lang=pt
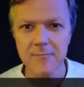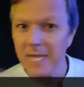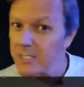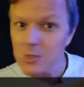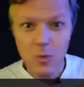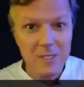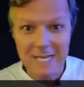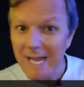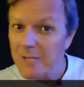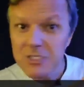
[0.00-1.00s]
presos
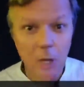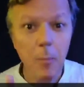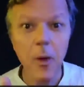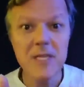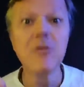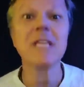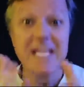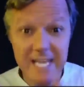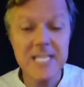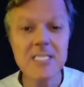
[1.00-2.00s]
condenados não podem
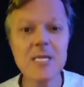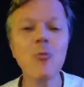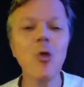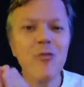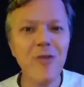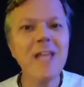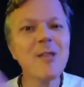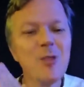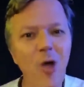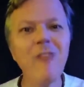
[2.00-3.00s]
votar, e eles são
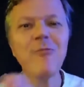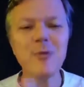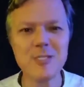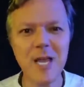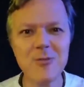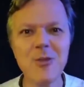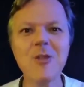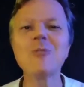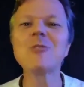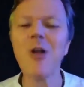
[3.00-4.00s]
99%
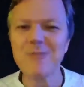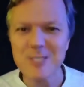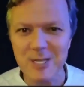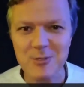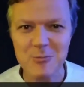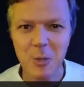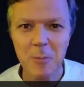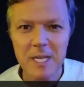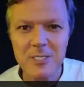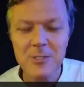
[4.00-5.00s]
dos 900 mil
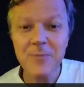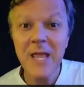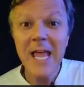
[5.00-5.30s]
presos,